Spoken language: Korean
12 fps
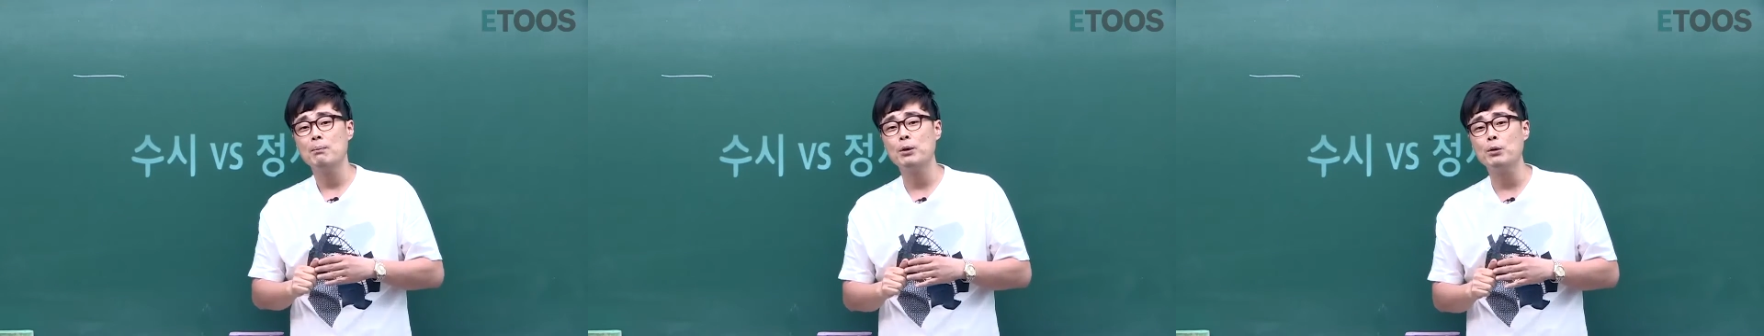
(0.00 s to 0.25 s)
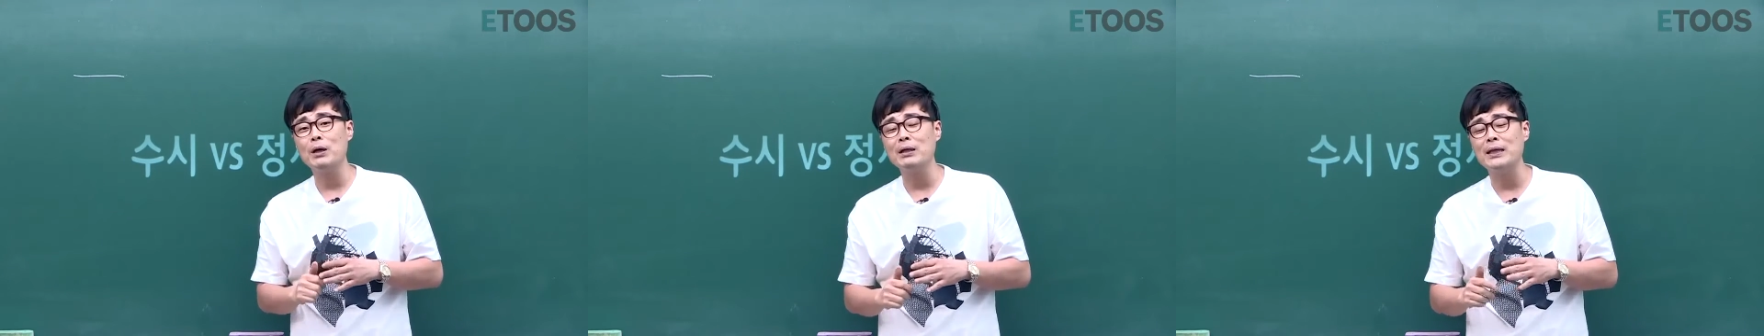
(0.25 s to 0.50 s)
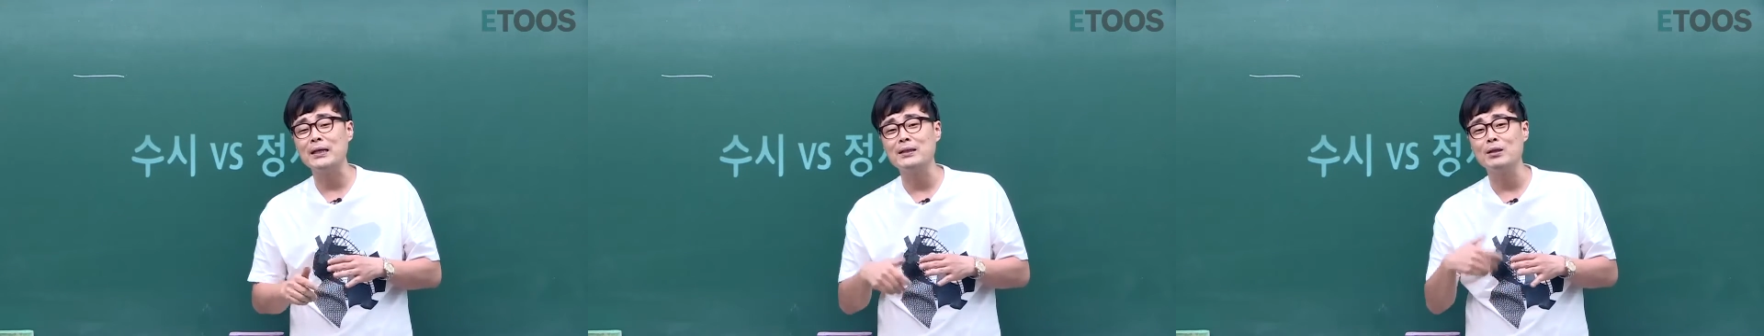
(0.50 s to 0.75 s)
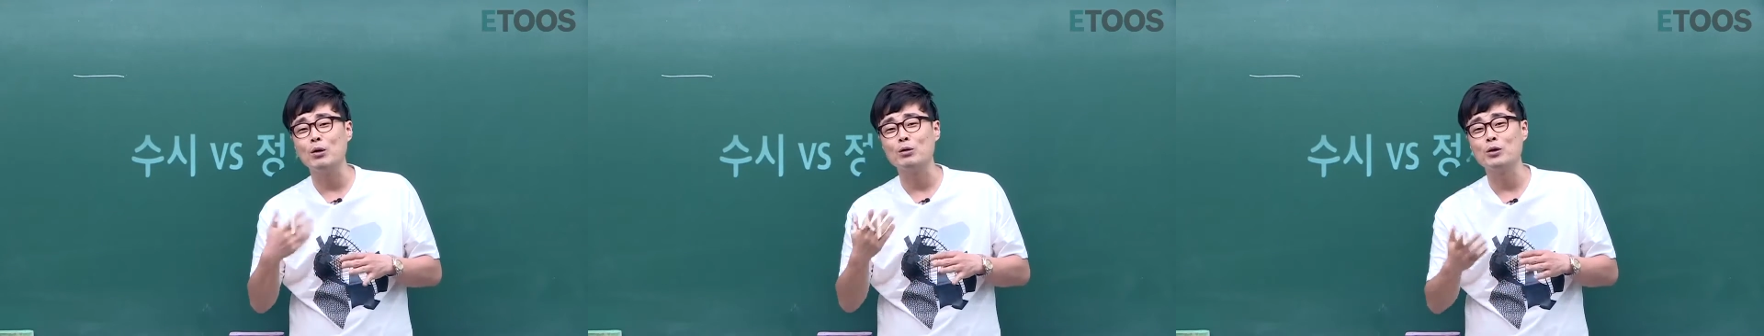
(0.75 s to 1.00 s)
교육관
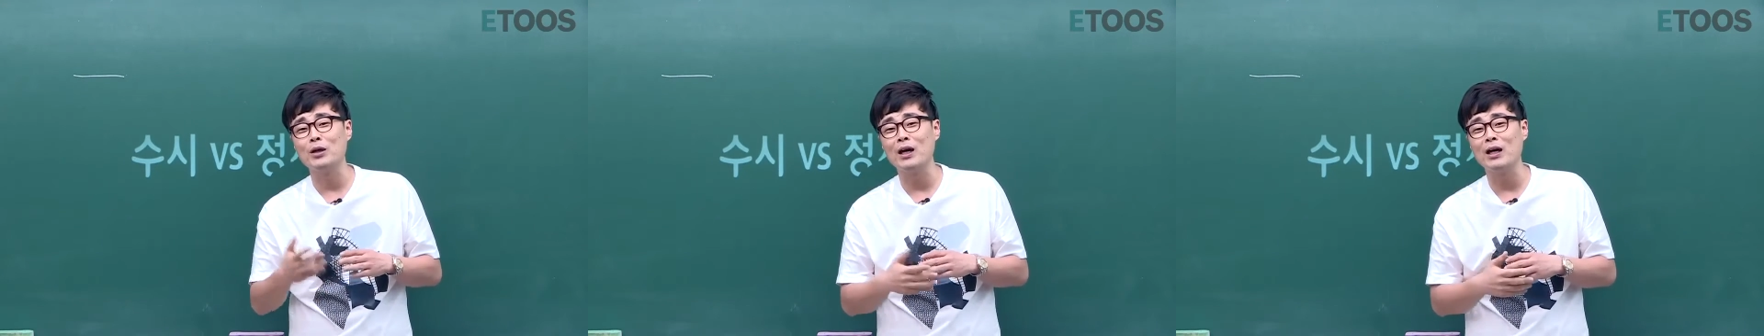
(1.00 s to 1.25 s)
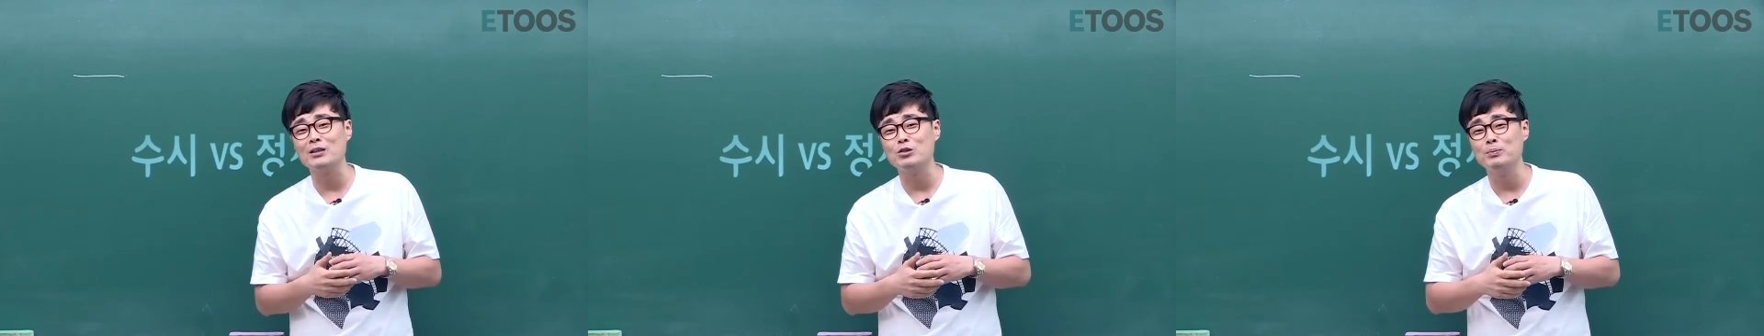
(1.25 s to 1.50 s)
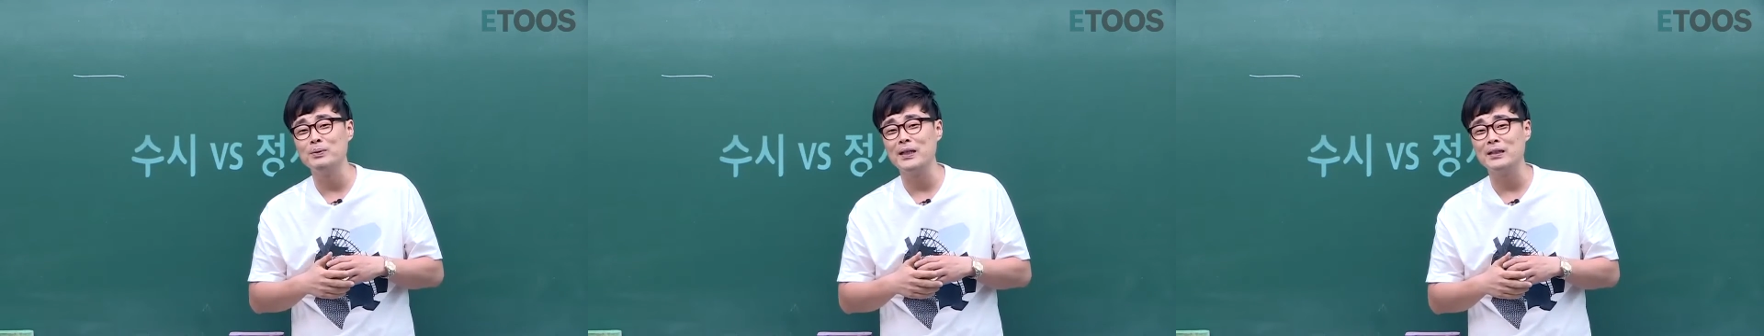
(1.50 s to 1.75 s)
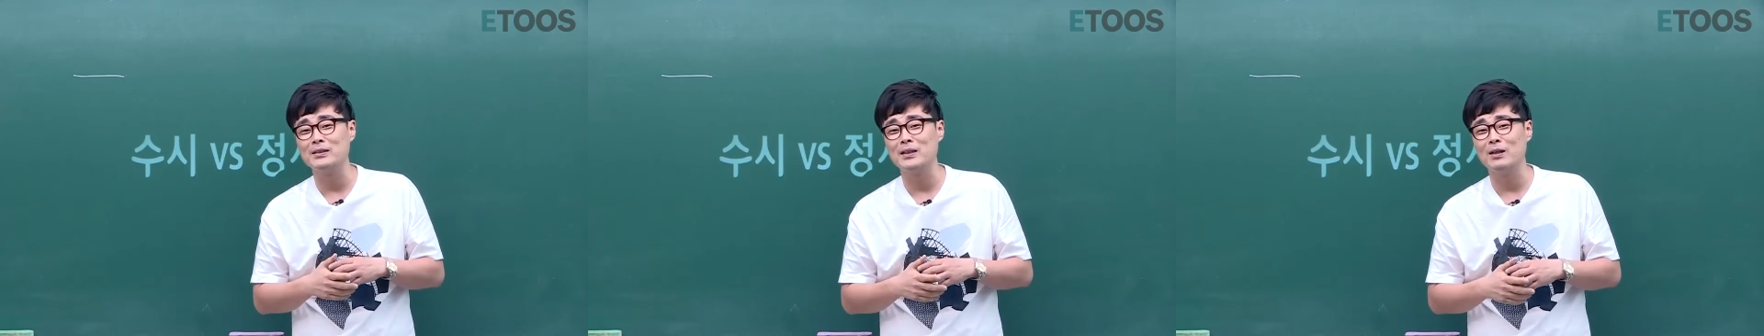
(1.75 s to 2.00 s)
대체로 어떤 애가
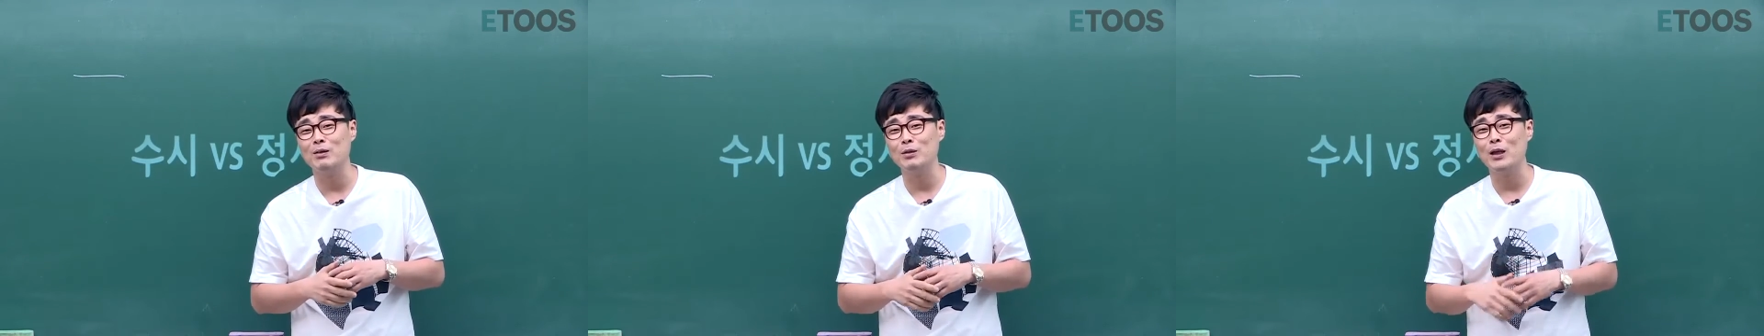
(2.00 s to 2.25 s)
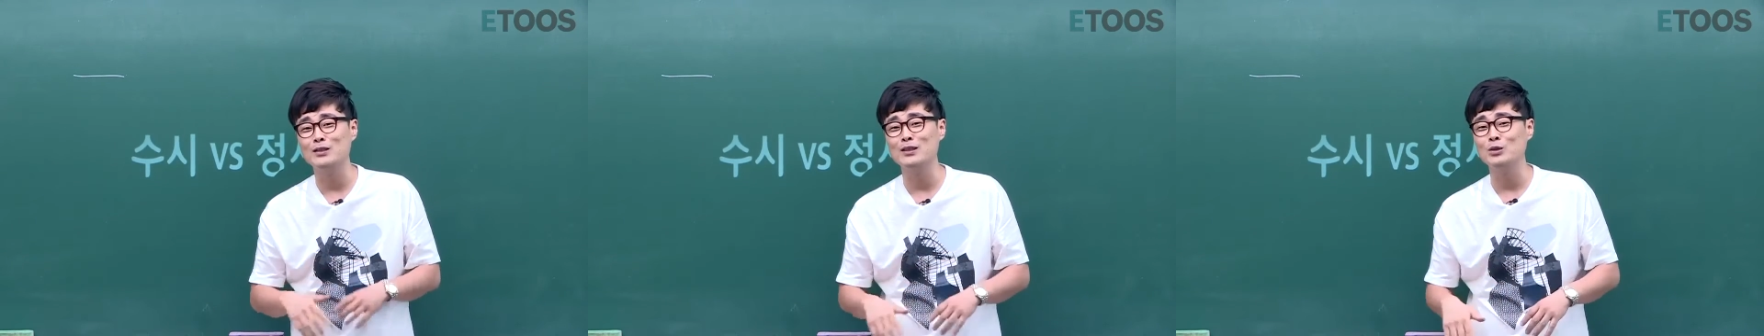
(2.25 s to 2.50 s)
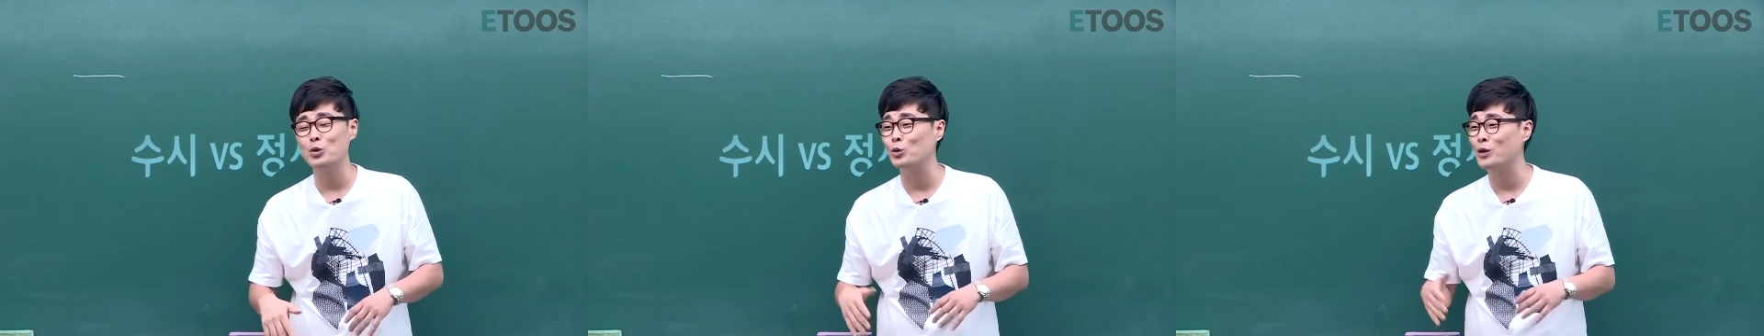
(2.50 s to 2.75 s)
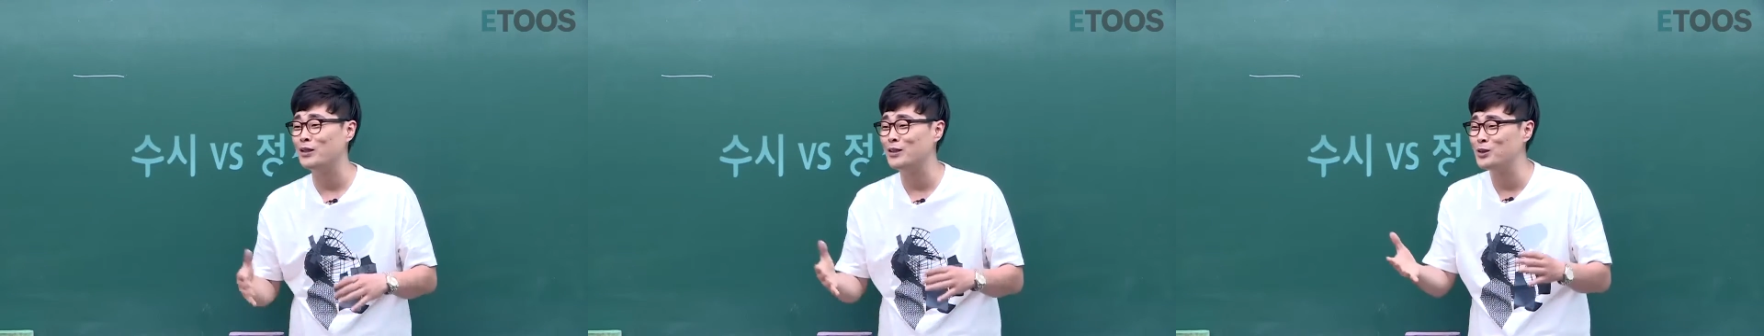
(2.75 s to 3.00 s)
준비되어 있을까요? 내신이
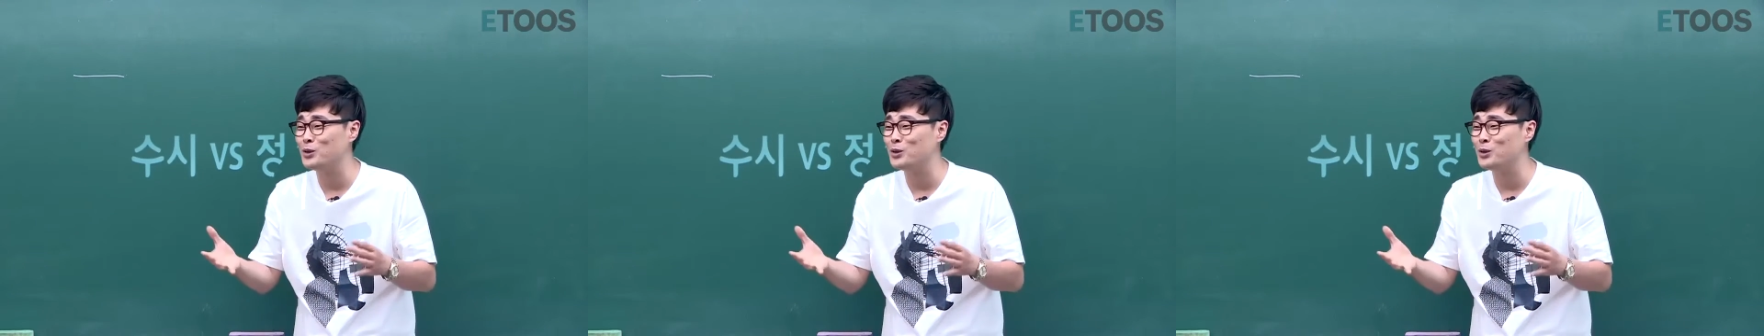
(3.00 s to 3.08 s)
좋은 애들이